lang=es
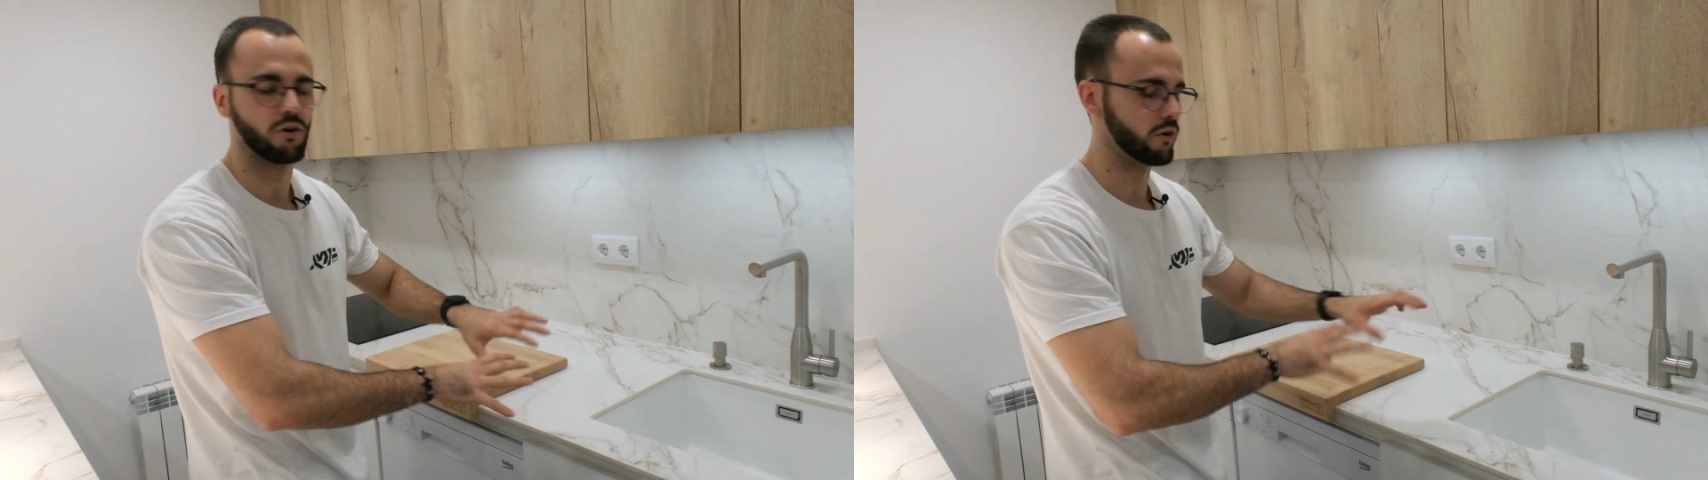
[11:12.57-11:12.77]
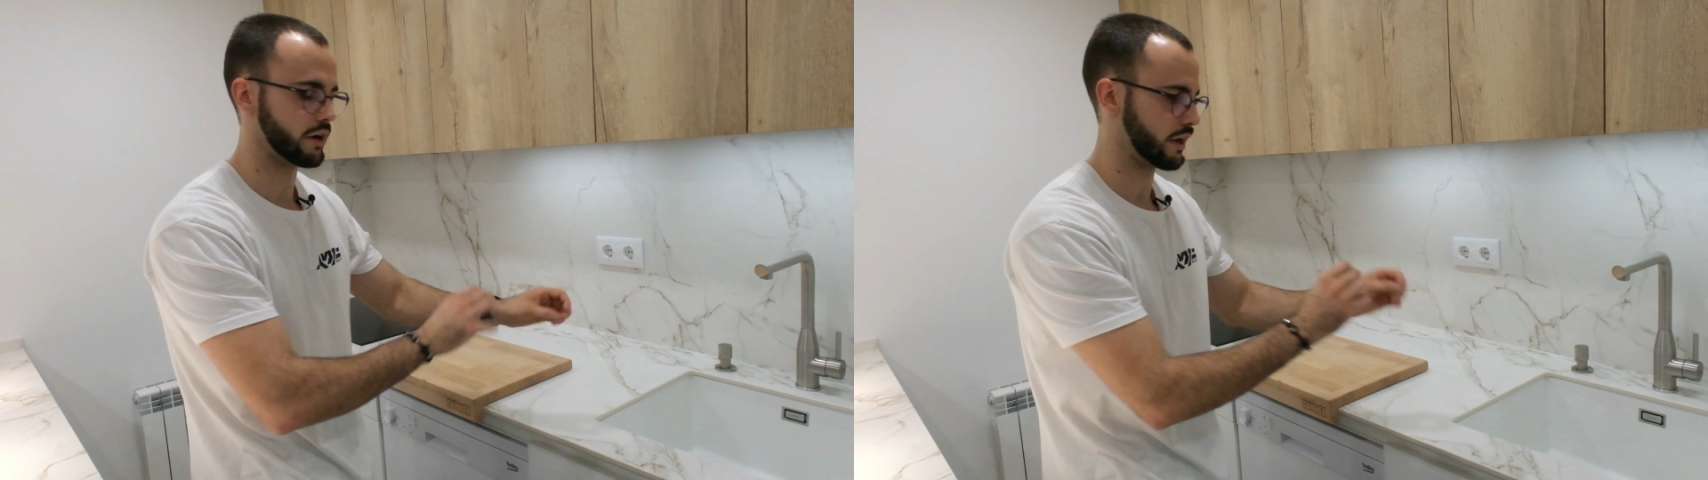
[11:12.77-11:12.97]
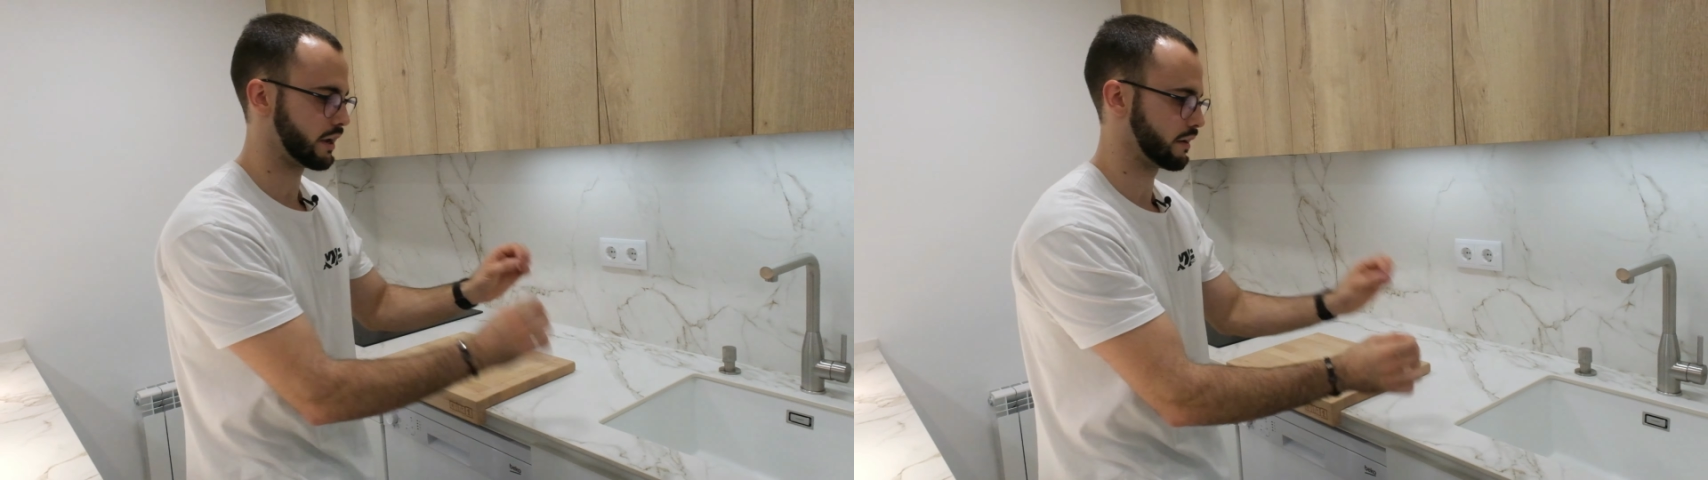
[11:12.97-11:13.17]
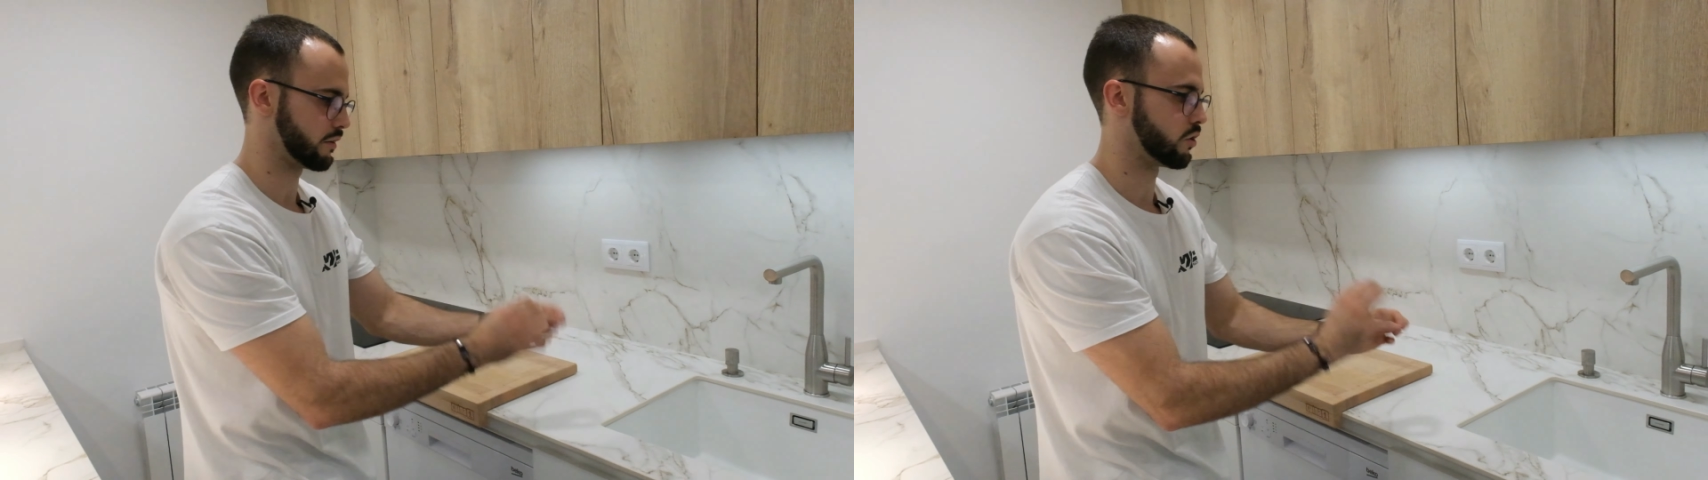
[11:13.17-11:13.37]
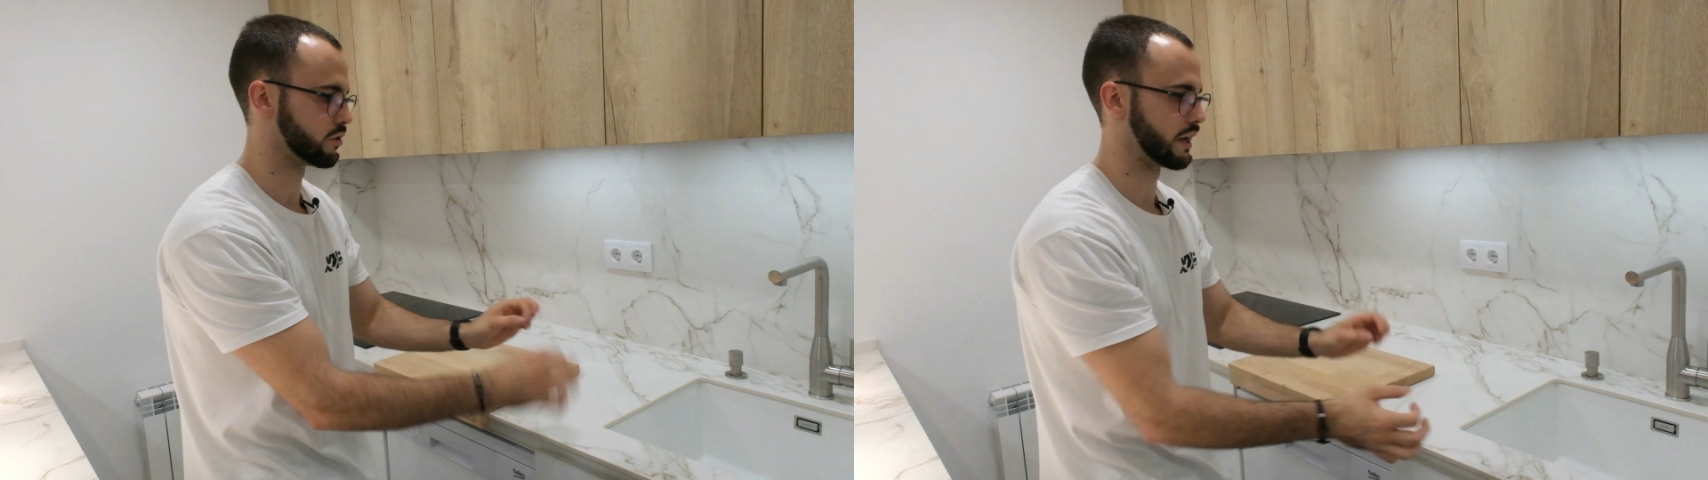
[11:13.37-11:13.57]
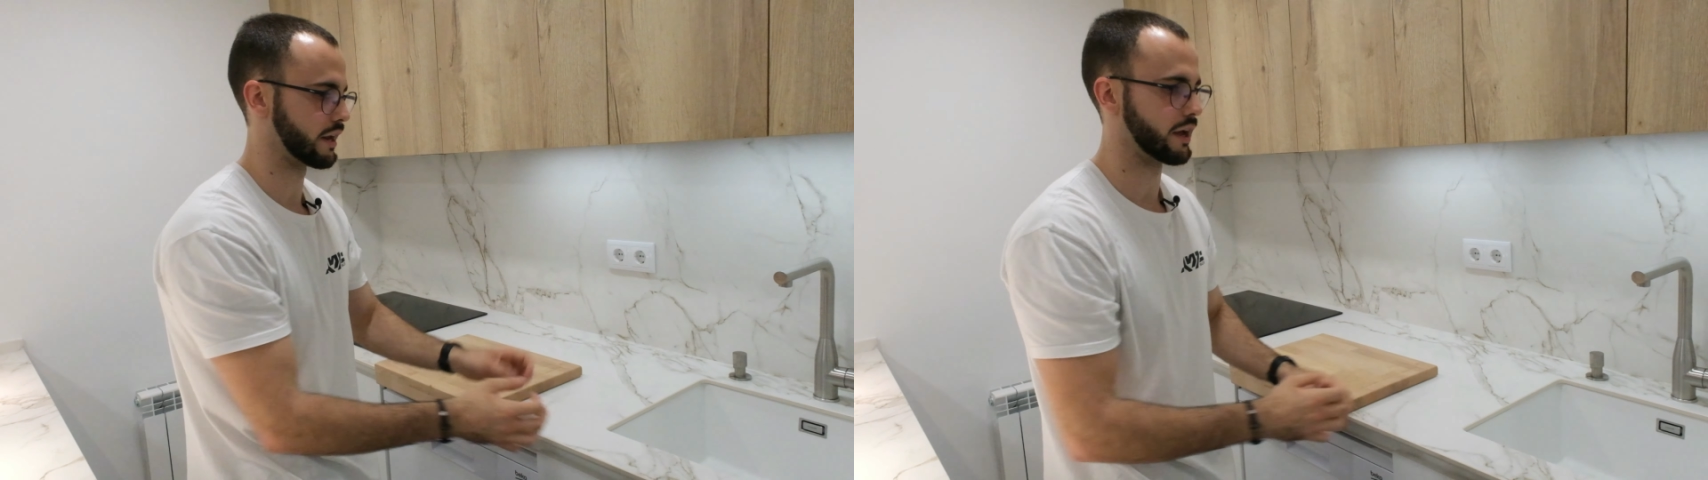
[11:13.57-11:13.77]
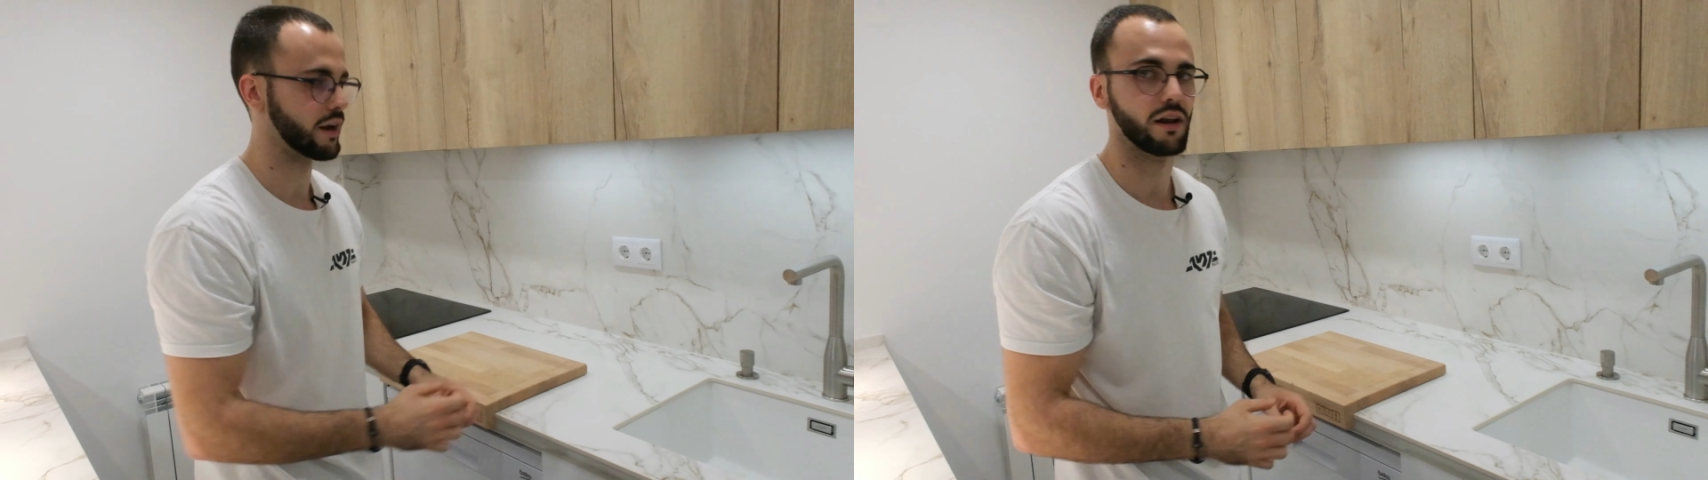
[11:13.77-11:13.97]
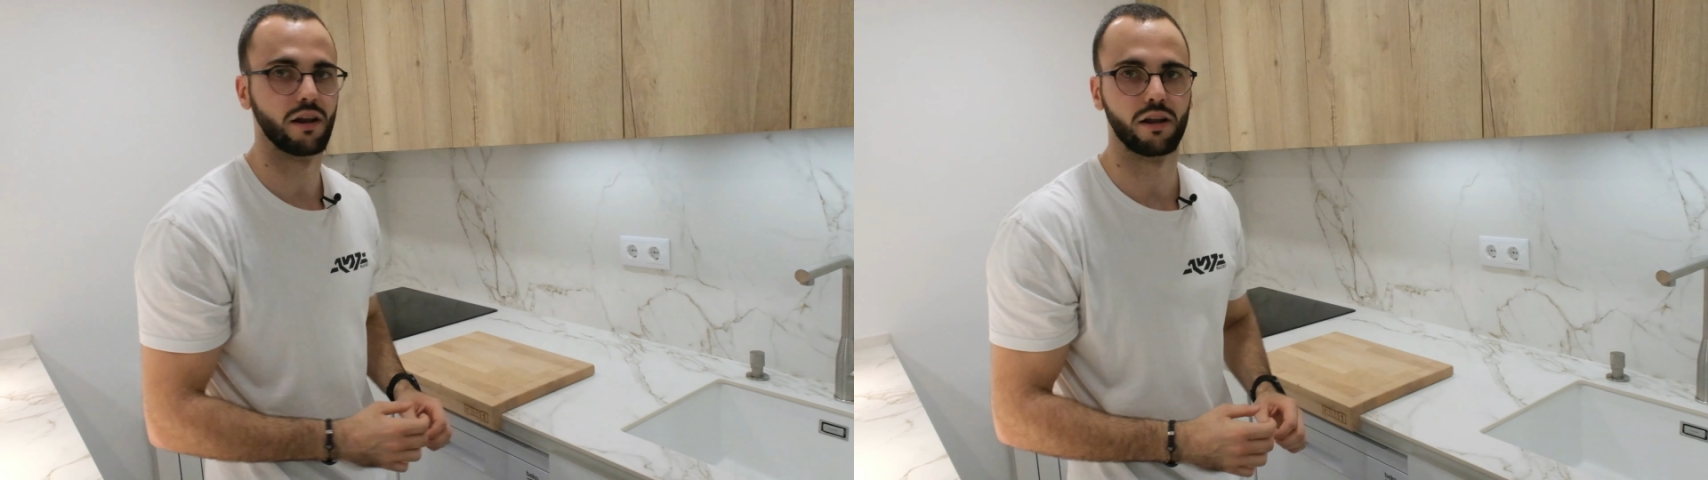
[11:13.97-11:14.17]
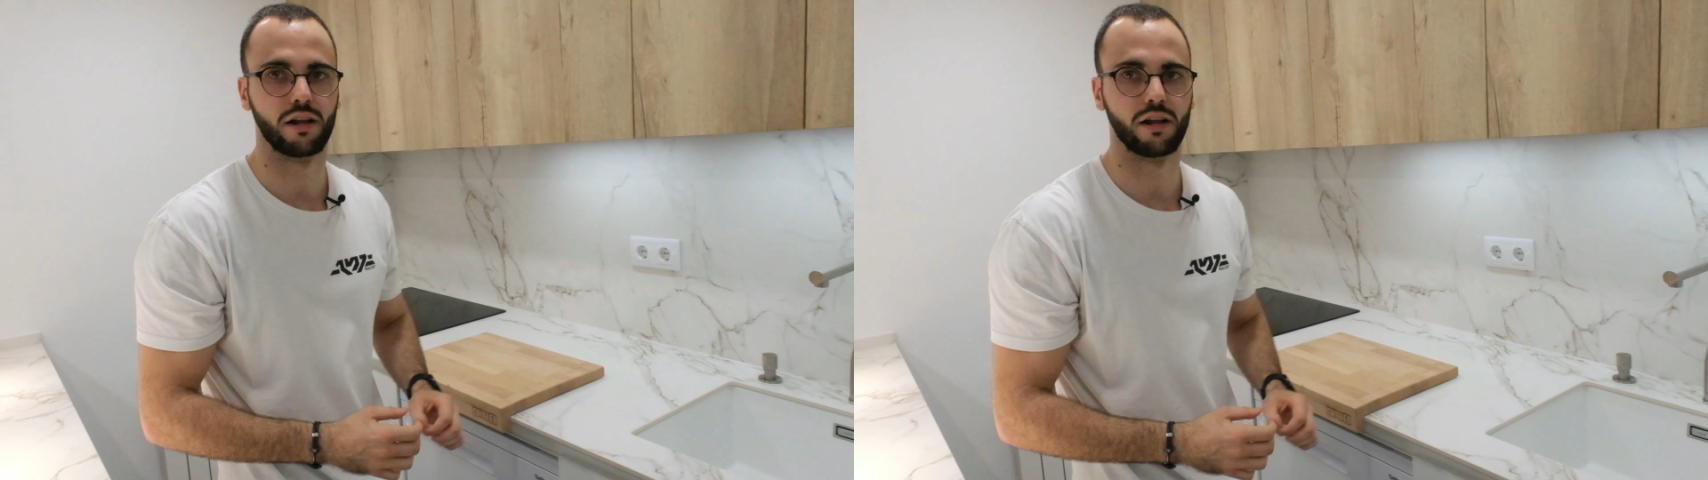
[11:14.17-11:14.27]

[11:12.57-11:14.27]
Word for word: o que goteara el,